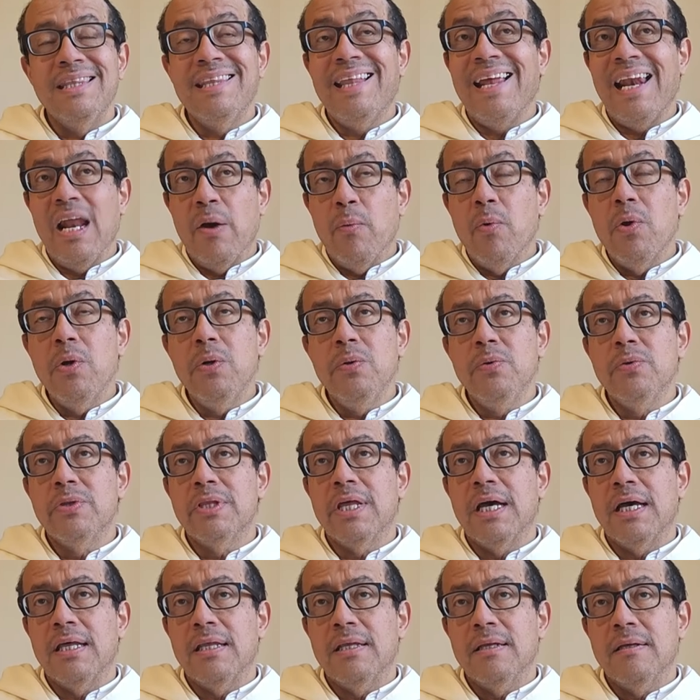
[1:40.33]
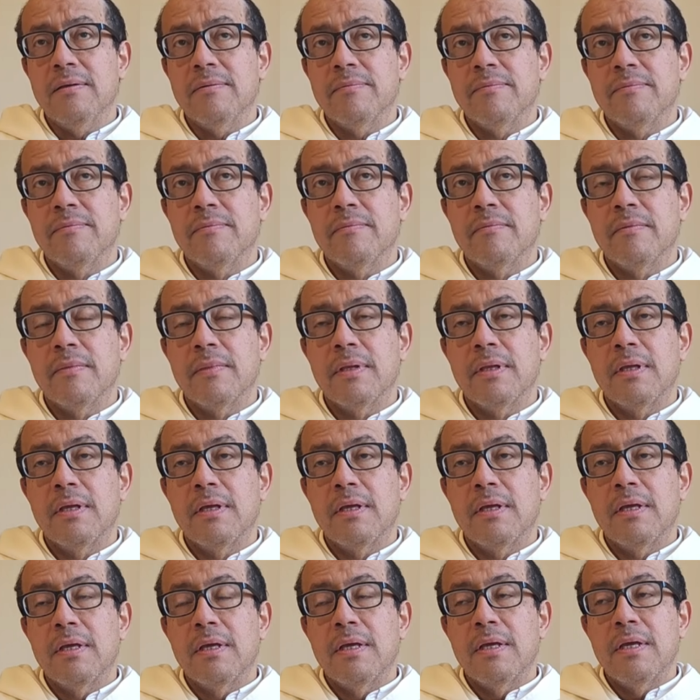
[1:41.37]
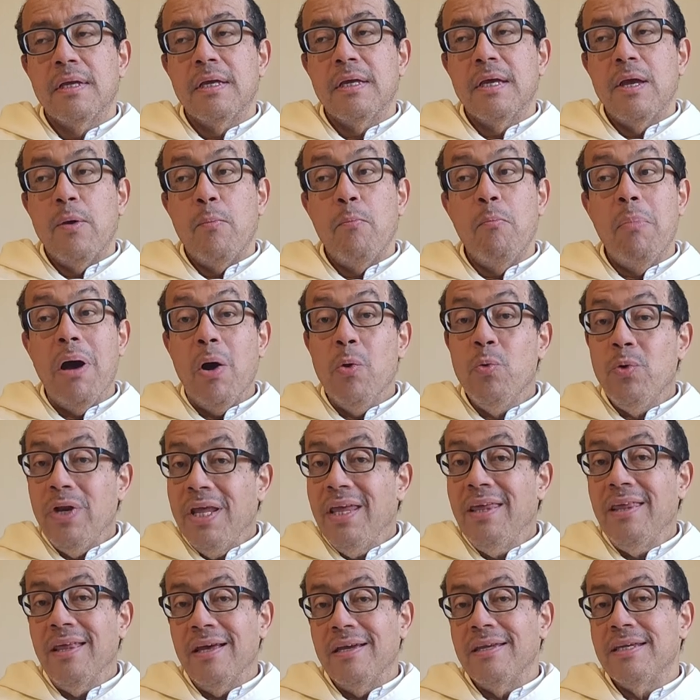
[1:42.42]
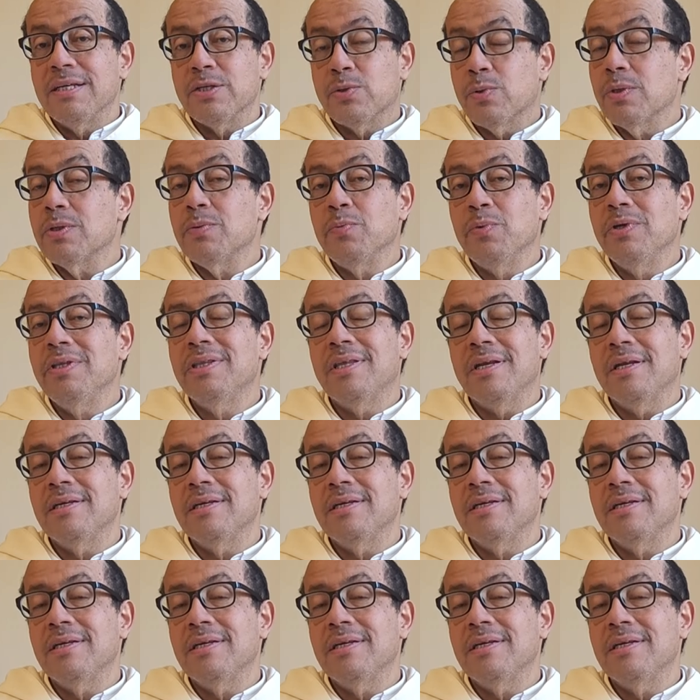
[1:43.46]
de la voluntad va unida, y esto es muy